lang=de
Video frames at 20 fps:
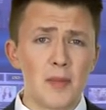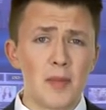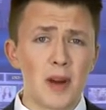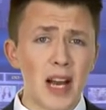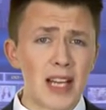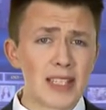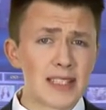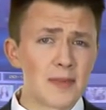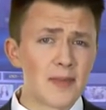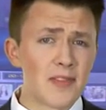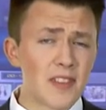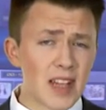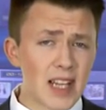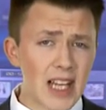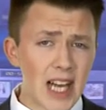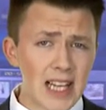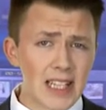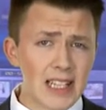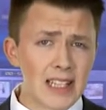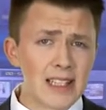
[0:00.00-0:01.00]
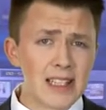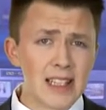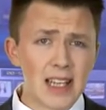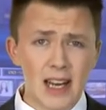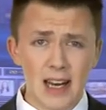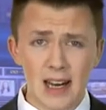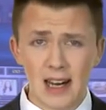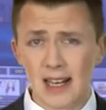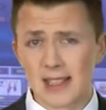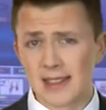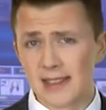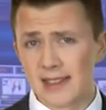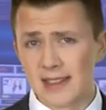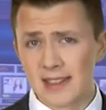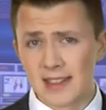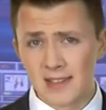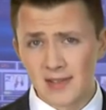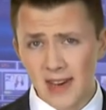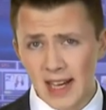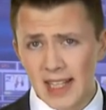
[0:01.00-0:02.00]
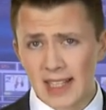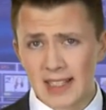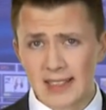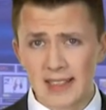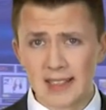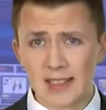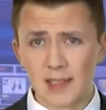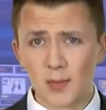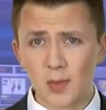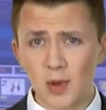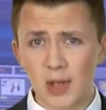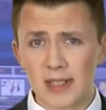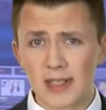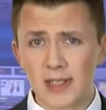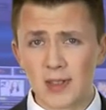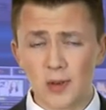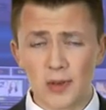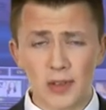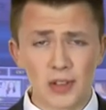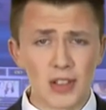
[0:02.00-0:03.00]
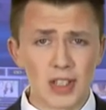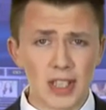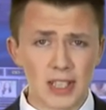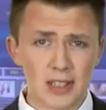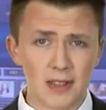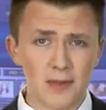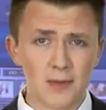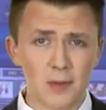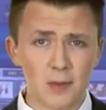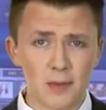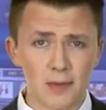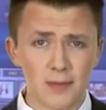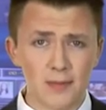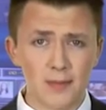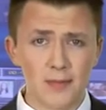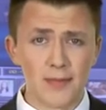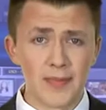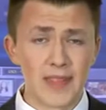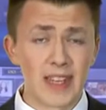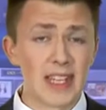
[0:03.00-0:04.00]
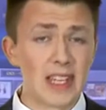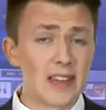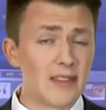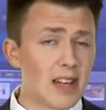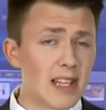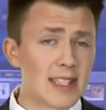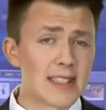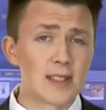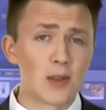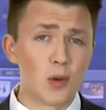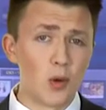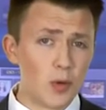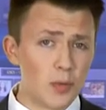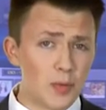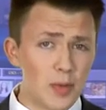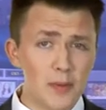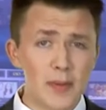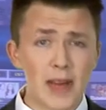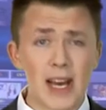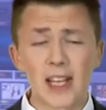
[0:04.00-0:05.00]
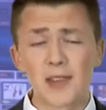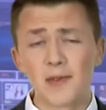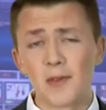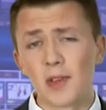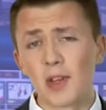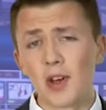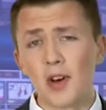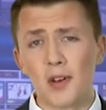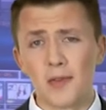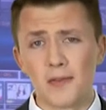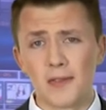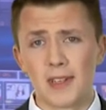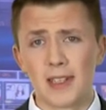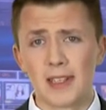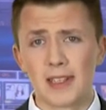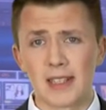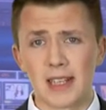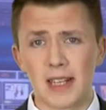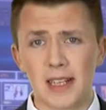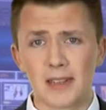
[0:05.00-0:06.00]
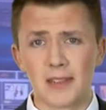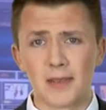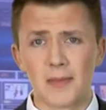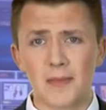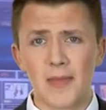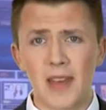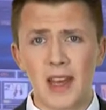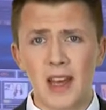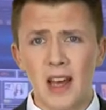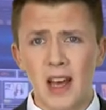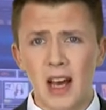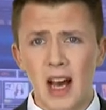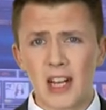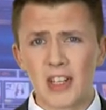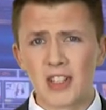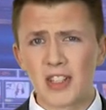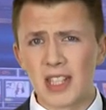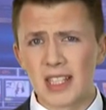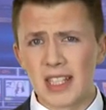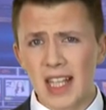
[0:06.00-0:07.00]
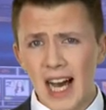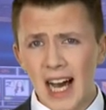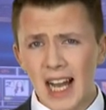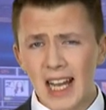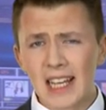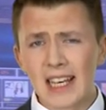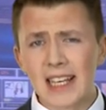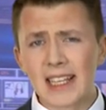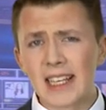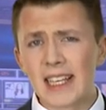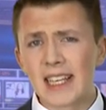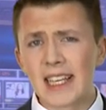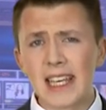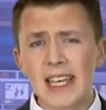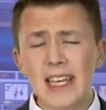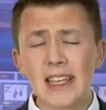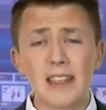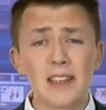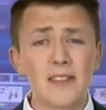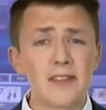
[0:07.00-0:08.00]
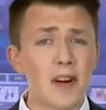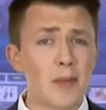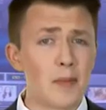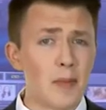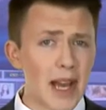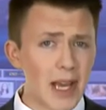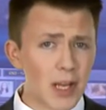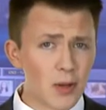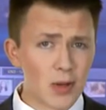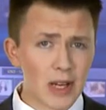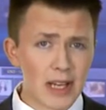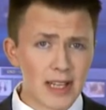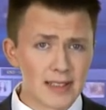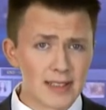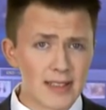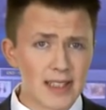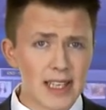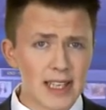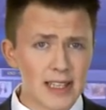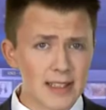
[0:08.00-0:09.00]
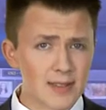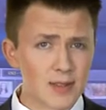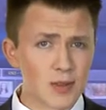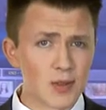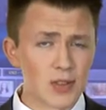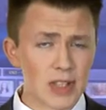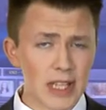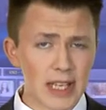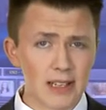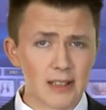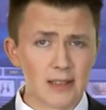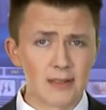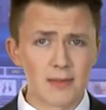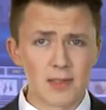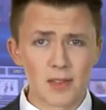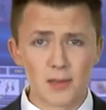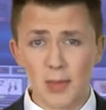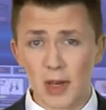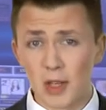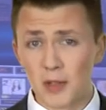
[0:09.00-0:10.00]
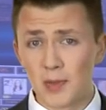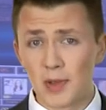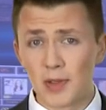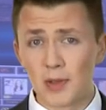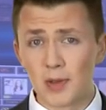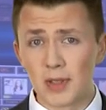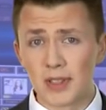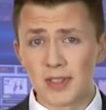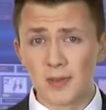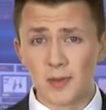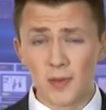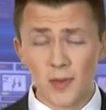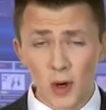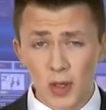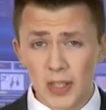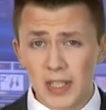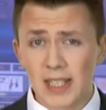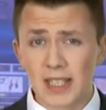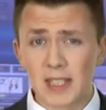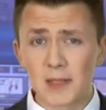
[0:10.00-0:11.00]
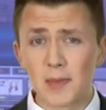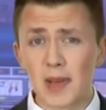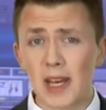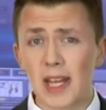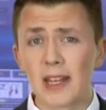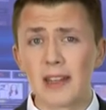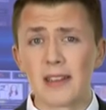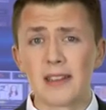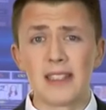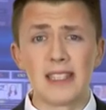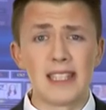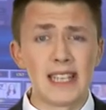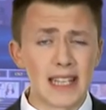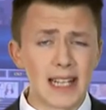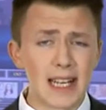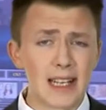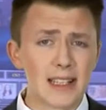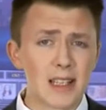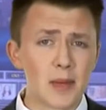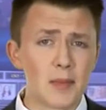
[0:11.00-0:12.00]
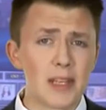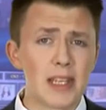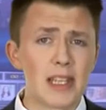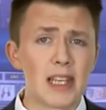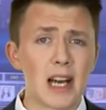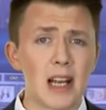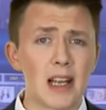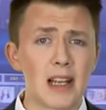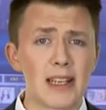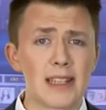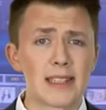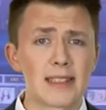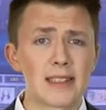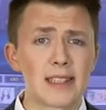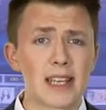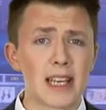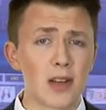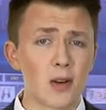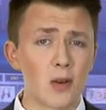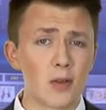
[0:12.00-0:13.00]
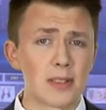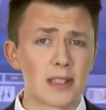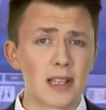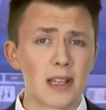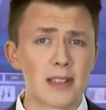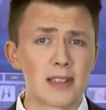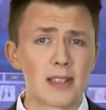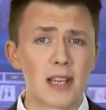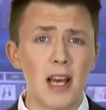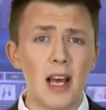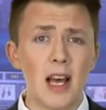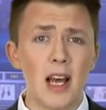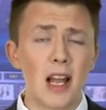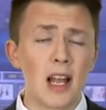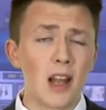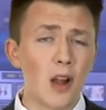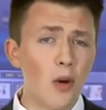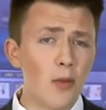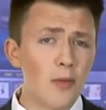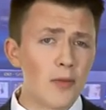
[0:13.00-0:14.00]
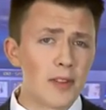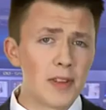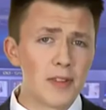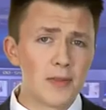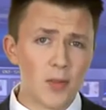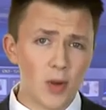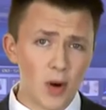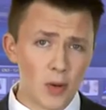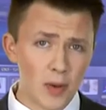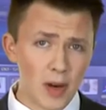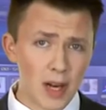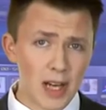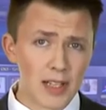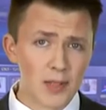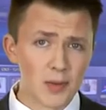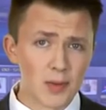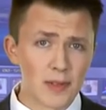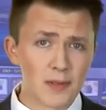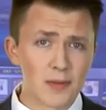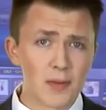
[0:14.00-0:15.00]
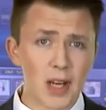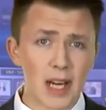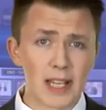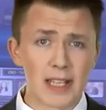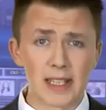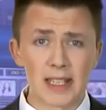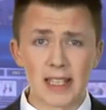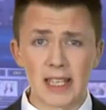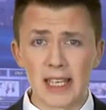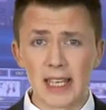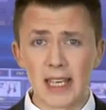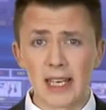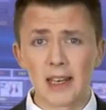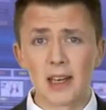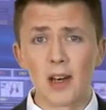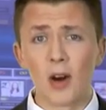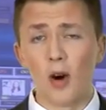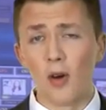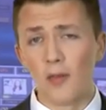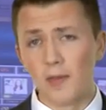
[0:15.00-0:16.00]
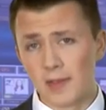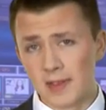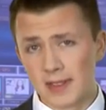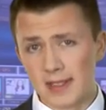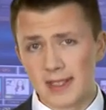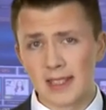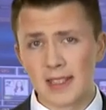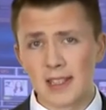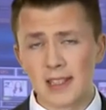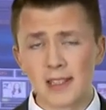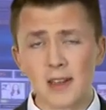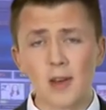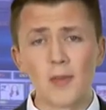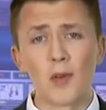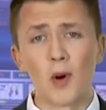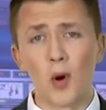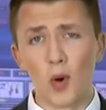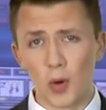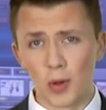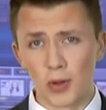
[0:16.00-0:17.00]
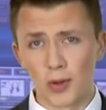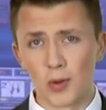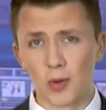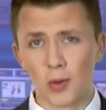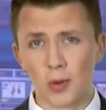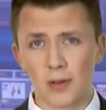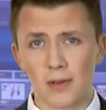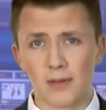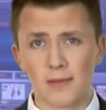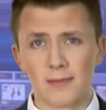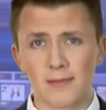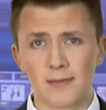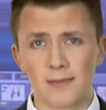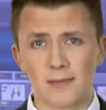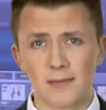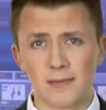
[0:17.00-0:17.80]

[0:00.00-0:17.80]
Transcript: Bereits im vergangenen Jahr hatten zwei dieser Simulationen stattgefunden, jeweils unbemerkt von der Öffentlichkeit. Anstatt alle Energie in die Vermeidung eines Krieges zu stecken, zum Beispiel durch sofortiges Beenden jeglicher medialer Hetze gegen Russland, laufen die Vorbereitungen für einen Krieg offensichtlich auf Hochtouren.